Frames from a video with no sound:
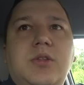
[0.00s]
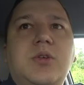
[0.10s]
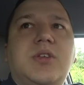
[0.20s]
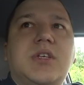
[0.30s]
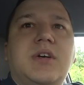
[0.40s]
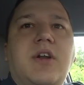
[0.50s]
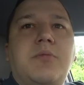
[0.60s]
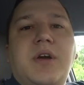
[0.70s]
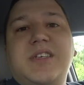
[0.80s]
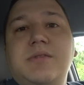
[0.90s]
Ну и, кстати говоря,
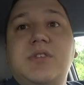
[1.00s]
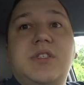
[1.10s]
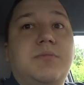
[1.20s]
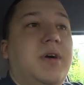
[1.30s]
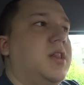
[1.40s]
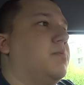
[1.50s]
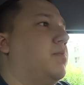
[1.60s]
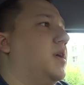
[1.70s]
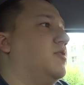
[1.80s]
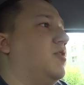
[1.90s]
у меня активности мало,
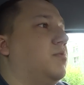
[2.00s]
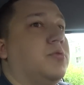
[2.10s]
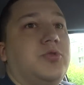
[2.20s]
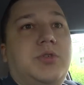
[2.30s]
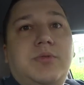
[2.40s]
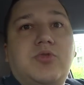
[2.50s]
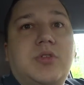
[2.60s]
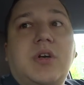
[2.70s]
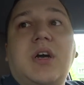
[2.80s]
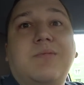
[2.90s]
поэтому в любом случае мне
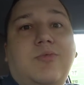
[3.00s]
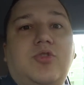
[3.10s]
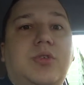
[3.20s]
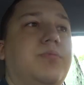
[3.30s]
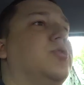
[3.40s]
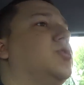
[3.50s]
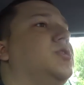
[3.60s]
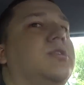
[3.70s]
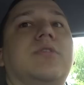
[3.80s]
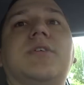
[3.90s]
нужно как можно больше
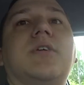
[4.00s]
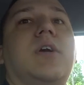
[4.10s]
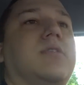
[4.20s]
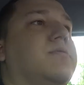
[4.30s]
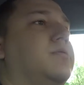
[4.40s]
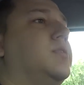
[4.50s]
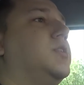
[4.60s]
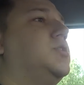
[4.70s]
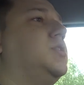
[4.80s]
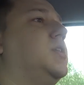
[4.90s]
делать заказов,
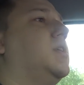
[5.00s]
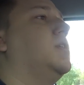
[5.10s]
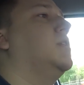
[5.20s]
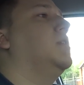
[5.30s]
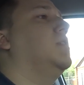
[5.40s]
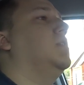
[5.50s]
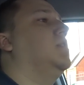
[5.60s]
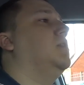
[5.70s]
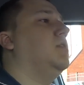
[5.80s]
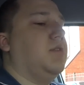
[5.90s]
иначе я
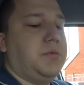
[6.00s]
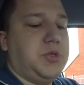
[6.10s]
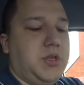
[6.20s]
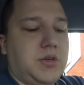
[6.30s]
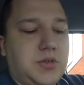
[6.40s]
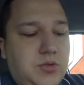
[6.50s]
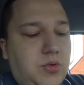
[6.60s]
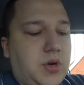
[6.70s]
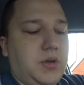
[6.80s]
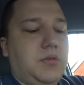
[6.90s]
вообще
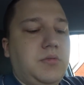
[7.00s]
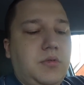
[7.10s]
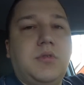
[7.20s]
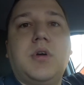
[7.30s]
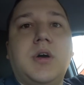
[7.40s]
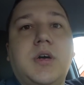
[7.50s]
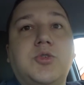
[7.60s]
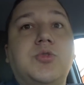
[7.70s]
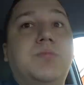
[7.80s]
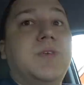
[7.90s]
скоро
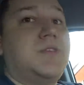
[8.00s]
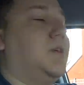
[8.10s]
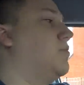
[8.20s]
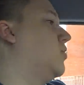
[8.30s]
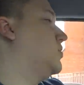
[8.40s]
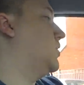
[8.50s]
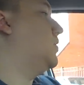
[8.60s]
окажусь без работы.